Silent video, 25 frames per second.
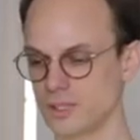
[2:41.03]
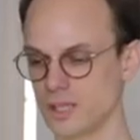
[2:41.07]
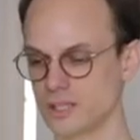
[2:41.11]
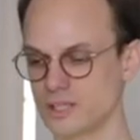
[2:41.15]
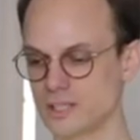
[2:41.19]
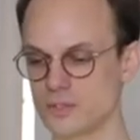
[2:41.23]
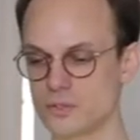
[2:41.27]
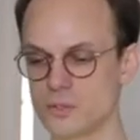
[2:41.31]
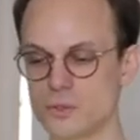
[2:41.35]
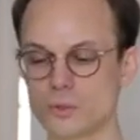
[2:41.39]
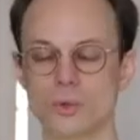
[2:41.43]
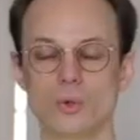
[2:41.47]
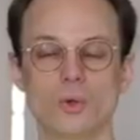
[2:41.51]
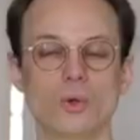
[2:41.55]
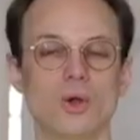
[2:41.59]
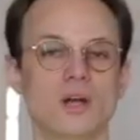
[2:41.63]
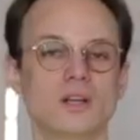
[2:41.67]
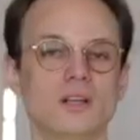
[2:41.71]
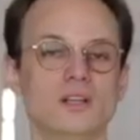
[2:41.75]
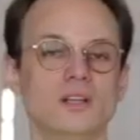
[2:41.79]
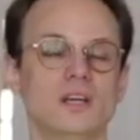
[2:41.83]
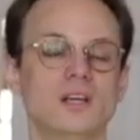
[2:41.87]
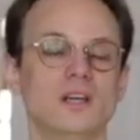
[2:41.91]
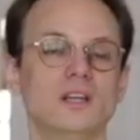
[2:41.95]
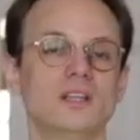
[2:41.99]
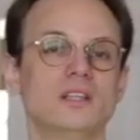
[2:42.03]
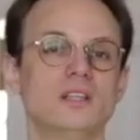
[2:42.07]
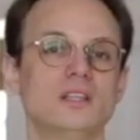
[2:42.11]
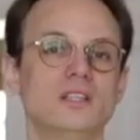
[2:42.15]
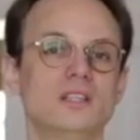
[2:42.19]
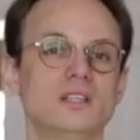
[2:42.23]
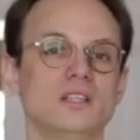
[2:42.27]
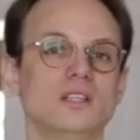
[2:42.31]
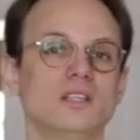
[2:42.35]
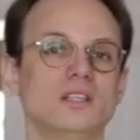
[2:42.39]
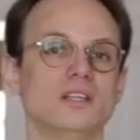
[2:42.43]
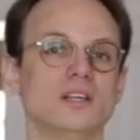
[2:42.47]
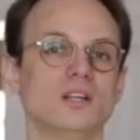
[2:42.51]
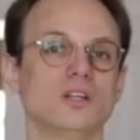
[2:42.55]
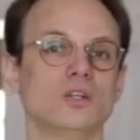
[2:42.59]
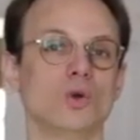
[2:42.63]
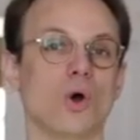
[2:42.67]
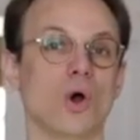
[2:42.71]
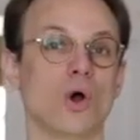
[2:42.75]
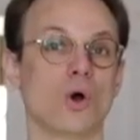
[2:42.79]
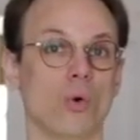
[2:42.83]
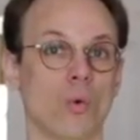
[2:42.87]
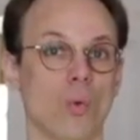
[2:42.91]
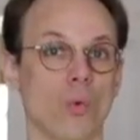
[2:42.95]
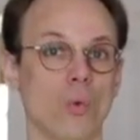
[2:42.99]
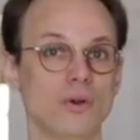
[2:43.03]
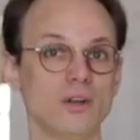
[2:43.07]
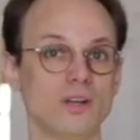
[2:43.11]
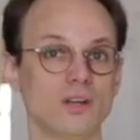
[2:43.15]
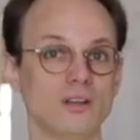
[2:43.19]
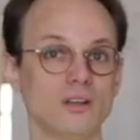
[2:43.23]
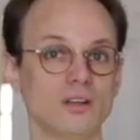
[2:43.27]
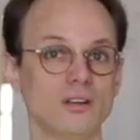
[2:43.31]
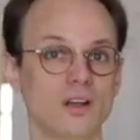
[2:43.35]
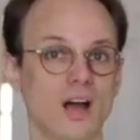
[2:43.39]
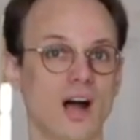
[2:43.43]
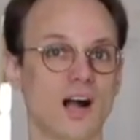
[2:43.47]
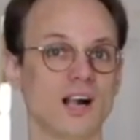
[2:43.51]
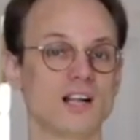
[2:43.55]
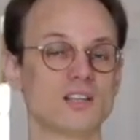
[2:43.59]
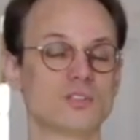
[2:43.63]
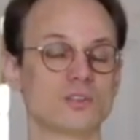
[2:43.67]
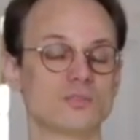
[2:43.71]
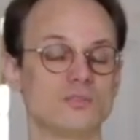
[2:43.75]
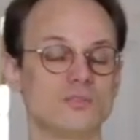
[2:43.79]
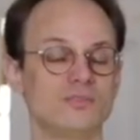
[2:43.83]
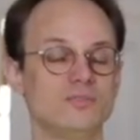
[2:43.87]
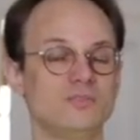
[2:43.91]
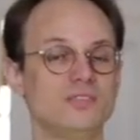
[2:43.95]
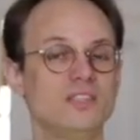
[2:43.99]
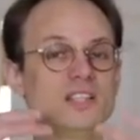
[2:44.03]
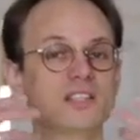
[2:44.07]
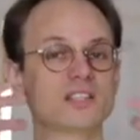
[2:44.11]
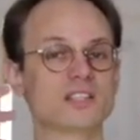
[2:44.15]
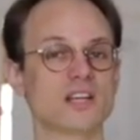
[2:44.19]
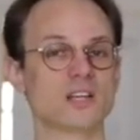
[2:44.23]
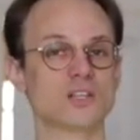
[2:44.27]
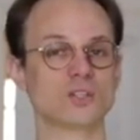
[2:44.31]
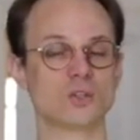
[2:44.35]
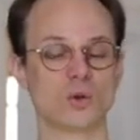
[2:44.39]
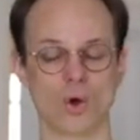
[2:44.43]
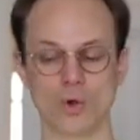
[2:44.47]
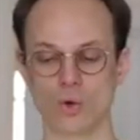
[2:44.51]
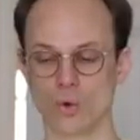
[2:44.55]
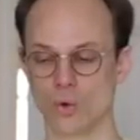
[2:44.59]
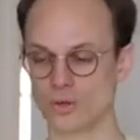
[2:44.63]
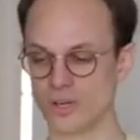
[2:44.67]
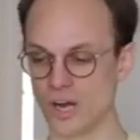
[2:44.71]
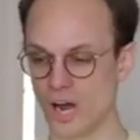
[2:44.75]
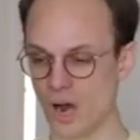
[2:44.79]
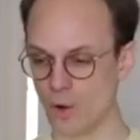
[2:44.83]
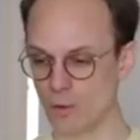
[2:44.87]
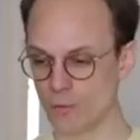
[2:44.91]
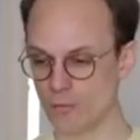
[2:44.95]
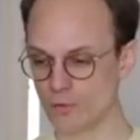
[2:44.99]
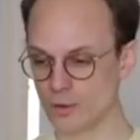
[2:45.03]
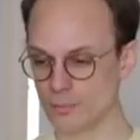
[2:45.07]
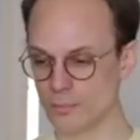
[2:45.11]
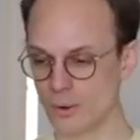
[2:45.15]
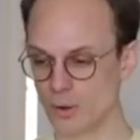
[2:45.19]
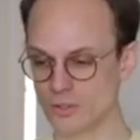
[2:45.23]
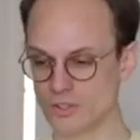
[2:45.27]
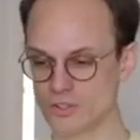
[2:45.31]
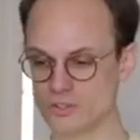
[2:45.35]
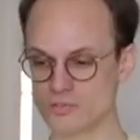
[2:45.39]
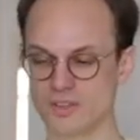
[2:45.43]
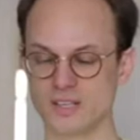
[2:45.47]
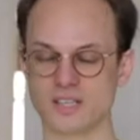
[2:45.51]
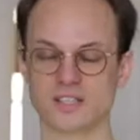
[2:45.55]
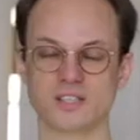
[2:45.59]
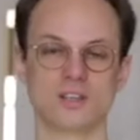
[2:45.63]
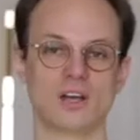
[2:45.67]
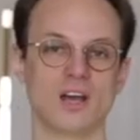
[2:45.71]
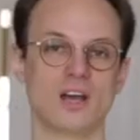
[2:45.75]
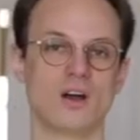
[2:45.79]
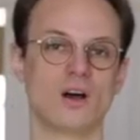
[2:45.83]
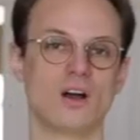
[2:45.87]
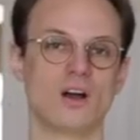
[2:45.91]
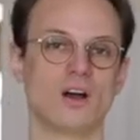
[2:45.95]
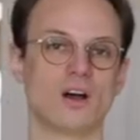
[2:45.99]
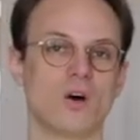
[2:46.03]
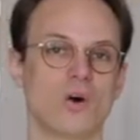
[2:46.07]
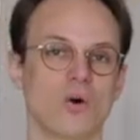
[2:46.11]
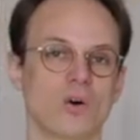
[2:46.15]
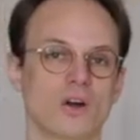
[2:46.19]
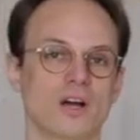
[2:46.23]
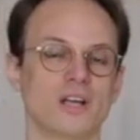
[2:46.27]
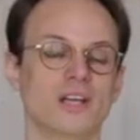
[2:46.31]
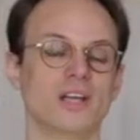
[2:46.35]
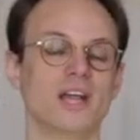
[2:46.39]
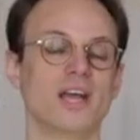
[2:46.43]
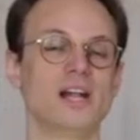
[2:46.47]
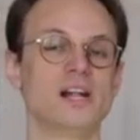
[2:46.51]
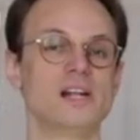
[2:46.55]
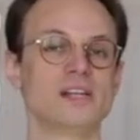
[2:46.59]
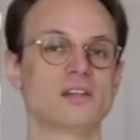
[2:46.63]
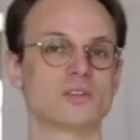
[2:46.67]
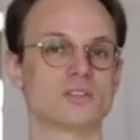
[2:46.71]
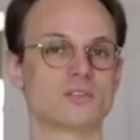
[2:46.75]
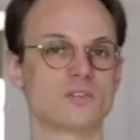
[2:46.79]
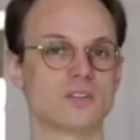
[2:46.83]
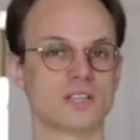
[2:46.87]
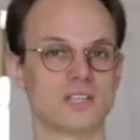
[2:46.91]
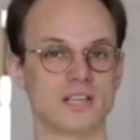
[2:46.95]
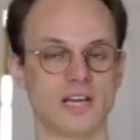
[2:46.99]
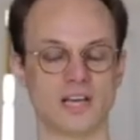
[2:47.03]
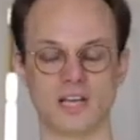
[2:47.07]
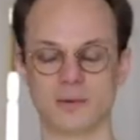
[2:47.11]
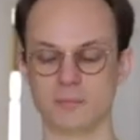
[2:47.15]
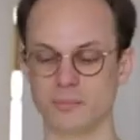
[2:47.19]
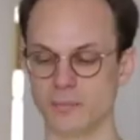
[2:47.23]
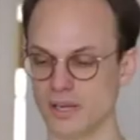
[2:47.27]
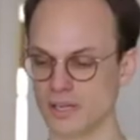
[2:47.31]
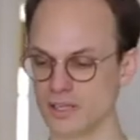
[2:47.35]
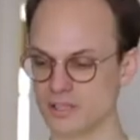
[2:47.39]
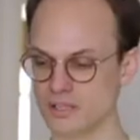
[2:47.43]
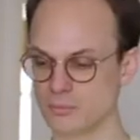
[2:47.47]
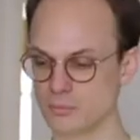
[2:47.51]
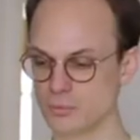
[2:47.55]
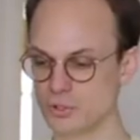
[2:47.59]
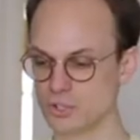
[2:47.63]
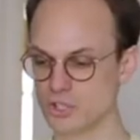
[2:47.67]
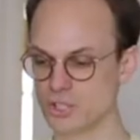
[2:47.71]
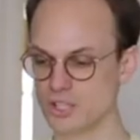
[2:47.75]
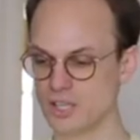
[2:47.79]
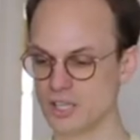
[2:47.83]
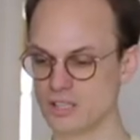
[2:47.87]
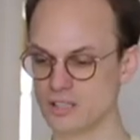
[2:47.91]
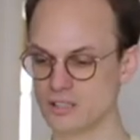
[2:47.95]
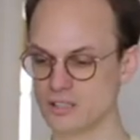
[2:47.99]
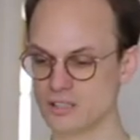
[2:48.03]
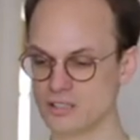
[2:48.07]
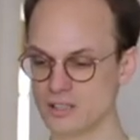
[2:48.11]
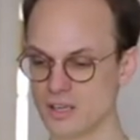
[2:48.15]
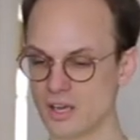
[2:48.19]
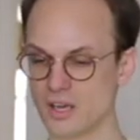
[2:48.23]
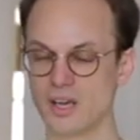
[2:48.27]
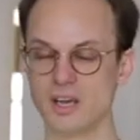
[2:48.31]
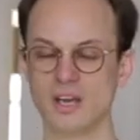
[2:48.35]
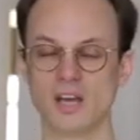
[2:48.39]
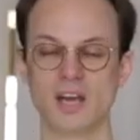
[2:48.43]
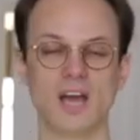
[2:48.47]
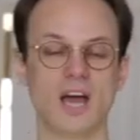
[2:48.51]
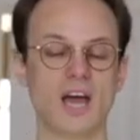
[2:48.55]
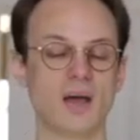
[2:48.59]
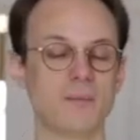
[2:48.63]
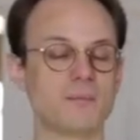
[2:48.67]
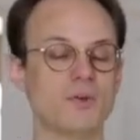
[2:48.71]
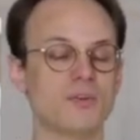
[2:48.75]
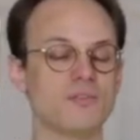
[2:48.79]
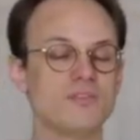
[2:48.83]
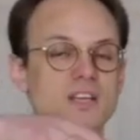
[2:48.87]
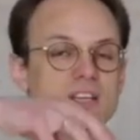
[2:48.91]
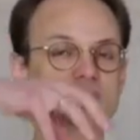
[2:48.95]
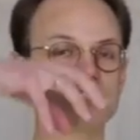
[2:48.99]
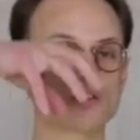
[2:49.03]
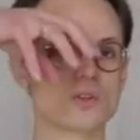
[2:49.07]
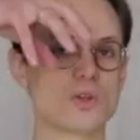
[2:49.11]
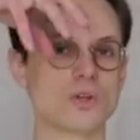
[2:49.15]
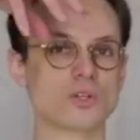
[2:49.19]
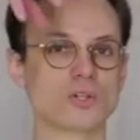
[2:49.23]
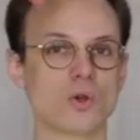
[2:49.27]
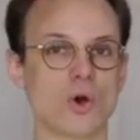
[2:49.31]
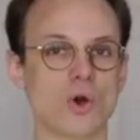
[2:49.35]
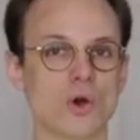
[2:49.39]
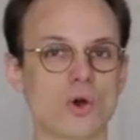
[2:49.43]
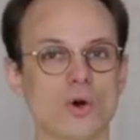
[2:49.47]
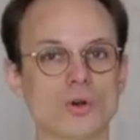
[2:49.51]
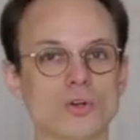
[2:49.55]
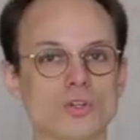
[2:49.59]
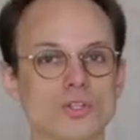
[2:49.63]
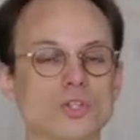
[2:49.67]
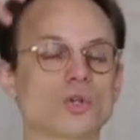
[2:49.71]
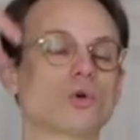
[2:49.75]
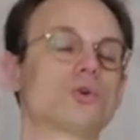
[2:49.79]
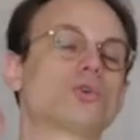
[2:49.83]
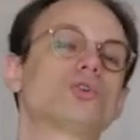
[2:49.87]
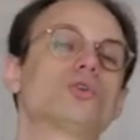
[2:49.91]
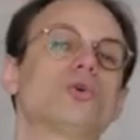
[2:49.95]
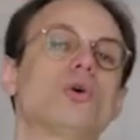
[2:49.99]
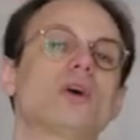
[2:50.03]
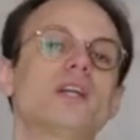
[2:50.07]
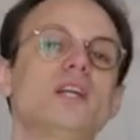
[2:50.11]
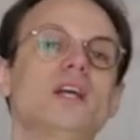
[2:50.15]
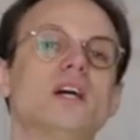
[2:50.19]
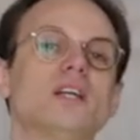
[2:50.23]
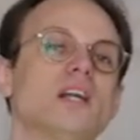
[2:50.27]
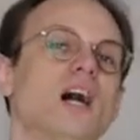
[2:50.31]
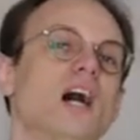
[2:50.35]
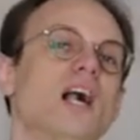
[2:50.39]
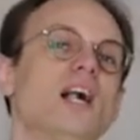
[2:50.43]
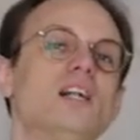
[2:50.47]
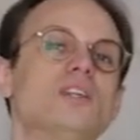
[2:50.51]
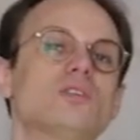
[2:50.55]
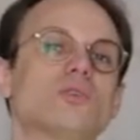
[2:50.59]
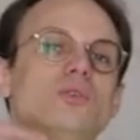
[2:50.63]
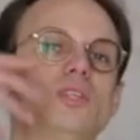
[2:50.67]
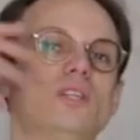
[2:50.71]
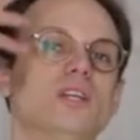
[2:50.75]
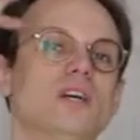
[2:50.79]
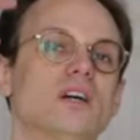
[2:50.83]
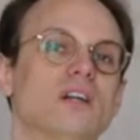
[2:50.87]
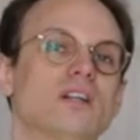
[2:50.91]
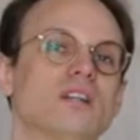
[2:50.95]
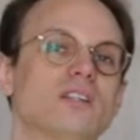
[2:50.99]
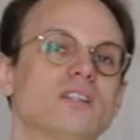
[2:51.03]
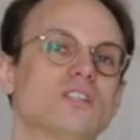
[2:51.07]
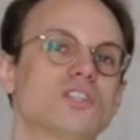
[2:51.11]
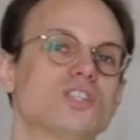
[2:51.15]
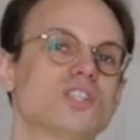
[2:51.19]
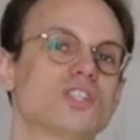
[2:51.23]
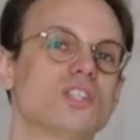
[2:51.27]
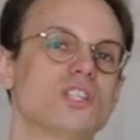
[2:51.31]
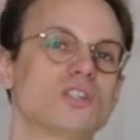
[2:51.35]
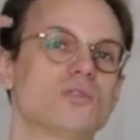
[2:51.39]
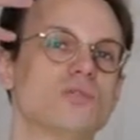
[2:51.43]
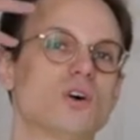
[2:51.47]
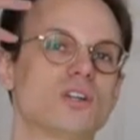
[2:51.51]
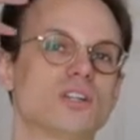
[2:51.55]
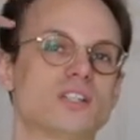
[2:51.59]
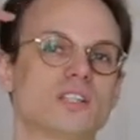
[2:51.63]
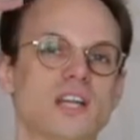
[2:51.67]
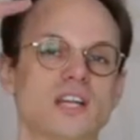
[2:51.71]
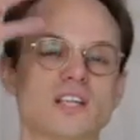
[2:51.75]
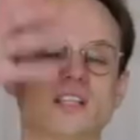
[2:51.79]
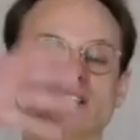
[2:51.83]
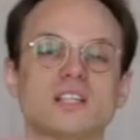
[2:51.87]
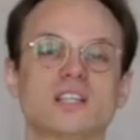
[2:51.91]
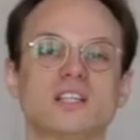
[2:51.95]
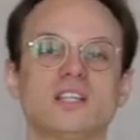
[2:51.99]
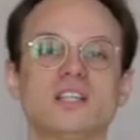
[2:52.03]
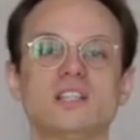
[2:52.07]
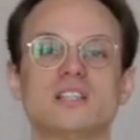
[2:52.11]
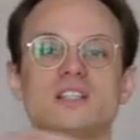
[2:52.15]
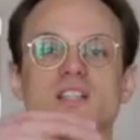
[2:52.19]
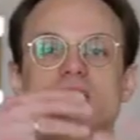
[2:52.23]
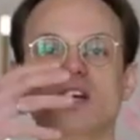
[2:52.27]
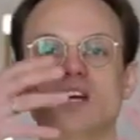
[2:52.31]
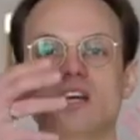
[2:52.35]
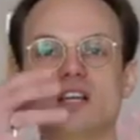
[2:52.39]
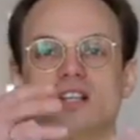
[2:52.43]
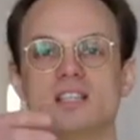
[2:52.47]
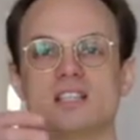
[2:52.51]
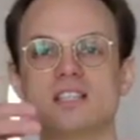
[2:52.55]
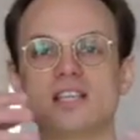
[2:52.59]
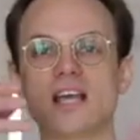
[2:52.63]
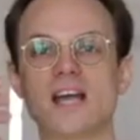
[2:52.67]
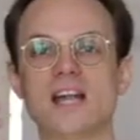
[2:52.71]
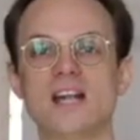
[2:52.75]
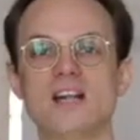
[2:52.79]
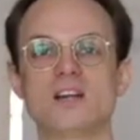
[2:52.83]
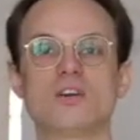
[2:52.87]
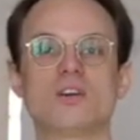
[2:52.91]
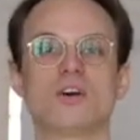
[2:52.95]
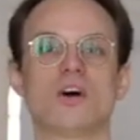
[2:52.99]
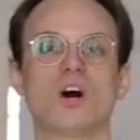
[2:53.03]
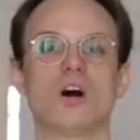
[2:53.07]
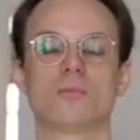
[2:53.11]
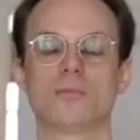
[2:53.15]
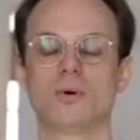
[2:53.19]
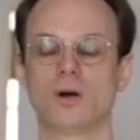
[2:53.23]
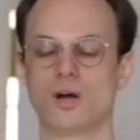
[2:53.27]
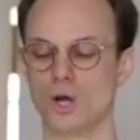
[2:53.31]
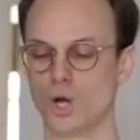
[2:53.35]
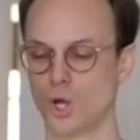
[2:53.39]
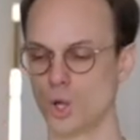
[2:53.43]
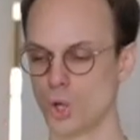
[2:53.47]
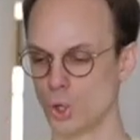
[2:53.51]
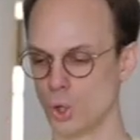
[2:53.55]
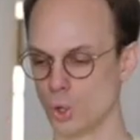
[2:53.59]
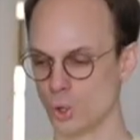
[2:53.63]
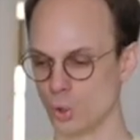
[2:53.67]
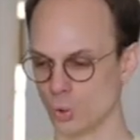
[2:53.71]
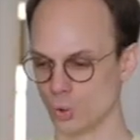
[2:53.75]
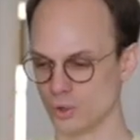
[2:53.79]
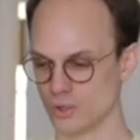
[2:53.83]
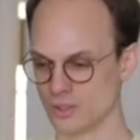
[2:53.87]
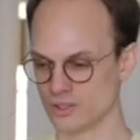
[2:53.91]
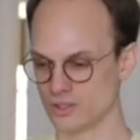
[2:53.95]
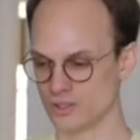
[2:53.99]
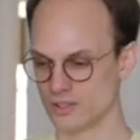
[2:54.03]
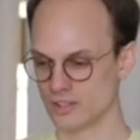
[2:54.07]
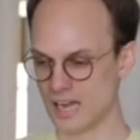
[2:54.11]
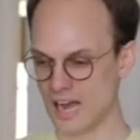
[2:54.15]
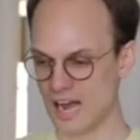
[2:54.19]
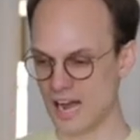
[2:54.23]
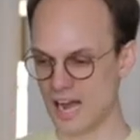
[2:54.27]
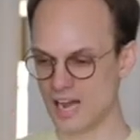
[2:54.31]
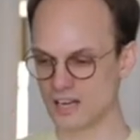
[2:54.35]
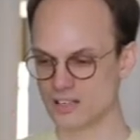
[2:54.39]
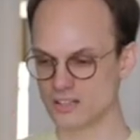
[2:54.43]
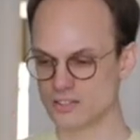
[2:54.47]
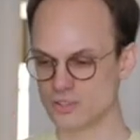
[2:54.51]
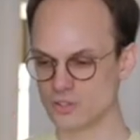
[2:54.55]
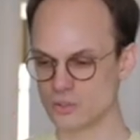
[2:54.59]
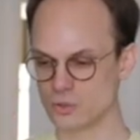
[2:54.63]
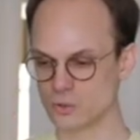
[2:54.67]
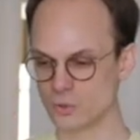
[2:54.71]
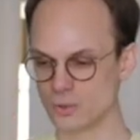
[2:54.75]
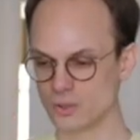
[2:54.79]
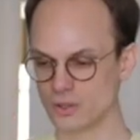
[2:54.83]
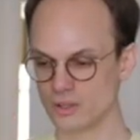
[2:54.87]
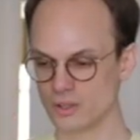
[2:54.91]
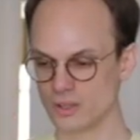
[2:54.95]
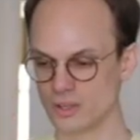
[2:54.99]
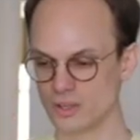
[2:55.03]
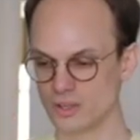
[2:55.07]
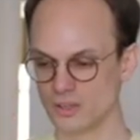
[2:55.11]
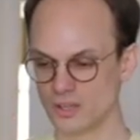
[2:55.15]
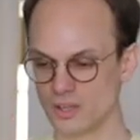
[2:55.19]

Dazu gehören die Neurone, also wie ist ein Neuron aufgebaut, aus welchen äh, Organellen, aus welchen Elementen besteht es, ähm, wie ist so ein Neuron strukturiert, also hier das Stichwort Dendrit, Zellkörper und Axon.